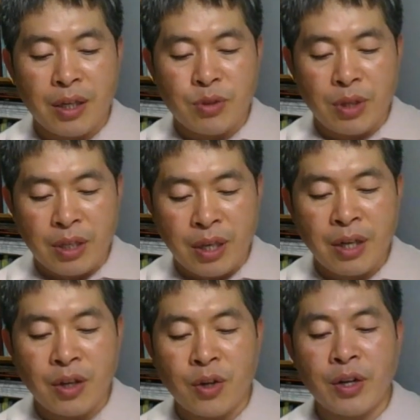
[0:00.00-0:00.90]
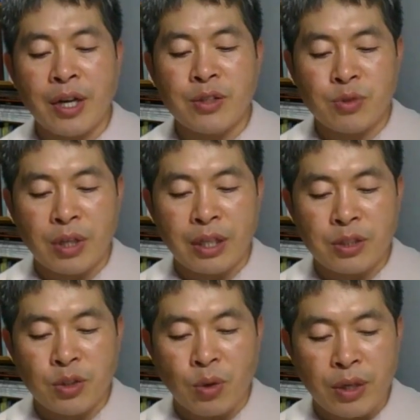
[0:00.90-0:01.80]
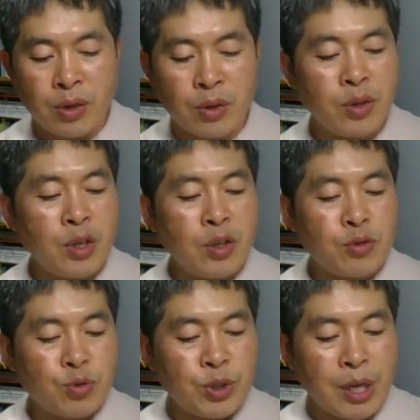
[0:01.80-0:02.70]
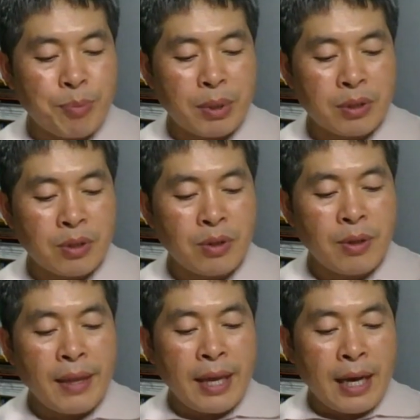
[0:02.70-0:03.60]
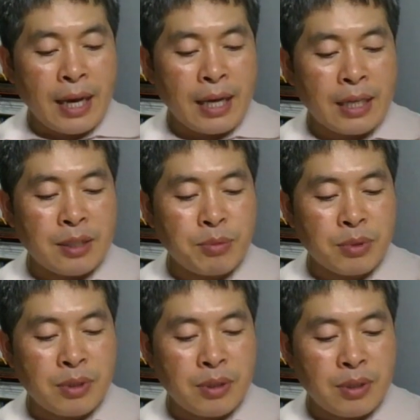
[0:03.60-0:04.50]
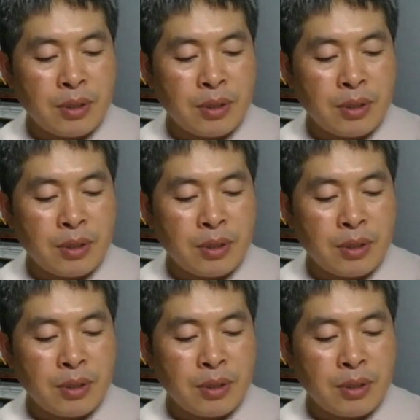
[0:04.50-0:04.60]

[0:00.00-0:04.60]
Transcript: 죄에 거역하는 죄까지 더하여 우리 앞에서 하나님을